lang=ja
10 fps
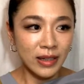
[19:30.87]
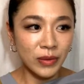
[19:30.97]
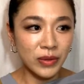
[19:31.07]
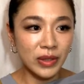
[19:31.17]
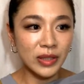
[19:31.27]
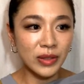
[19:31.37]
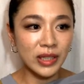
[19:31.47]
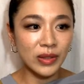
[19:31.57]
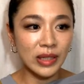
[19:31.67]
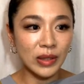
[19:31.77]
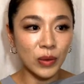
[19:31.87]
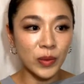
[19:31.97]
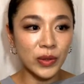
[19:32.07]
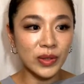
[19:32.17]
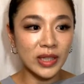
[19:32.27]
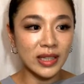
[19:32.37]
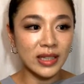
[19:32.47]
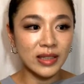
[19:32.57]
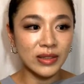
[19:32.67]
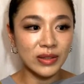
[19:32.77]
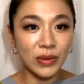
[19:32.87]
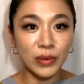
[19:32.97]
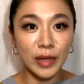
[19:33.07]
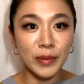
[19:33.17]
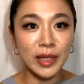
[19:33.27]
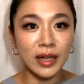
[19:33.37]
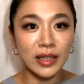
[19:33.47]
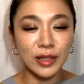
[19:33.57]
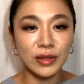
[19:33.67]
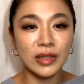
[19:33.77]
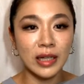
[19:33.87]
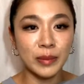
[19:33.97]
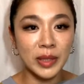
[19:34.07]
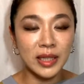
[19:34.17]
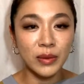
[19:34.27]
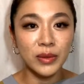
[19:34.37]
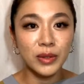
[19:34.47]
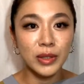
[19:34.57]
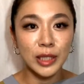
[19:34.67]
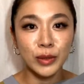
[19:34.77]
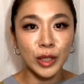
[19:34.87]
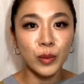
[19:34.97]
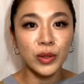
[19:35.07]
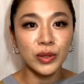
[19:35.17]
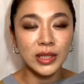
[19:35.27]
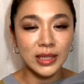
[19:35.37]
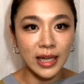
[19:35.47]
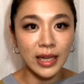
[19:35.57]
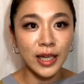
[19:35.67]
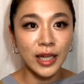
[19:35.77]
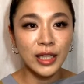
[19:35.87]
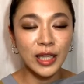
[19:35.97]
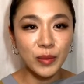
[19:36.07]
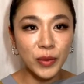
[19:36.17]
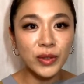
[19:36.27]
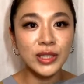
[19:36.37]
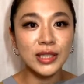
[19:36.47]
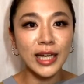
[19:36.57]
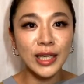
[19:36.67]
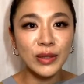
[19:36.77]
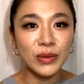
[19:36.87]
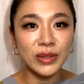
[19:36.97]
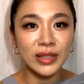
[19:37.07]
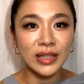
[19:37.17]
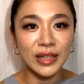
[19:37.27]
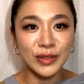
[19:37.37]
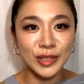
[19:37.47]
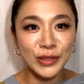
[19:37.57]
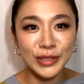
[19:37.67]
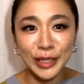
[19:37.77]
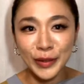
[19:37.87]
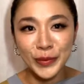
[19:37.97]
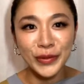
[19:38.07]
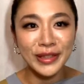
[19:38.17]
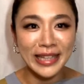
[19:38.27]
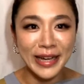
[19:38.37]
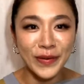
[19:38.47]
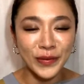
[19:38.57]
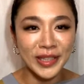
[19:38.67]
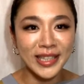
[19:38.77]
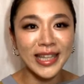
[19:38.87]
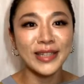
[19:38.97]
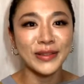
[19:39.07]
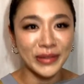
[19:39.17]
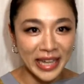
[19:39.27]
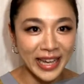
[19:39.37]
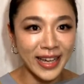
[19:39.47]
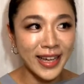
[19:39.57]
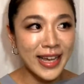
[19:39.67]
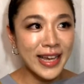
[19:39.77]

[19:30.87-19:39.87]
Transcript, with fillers: 本当に一人一人の思いを聞くと涙が出るぐらいみんな本当にいろんな思いをしてでも伝えようっていう強さを持ってここに来てるので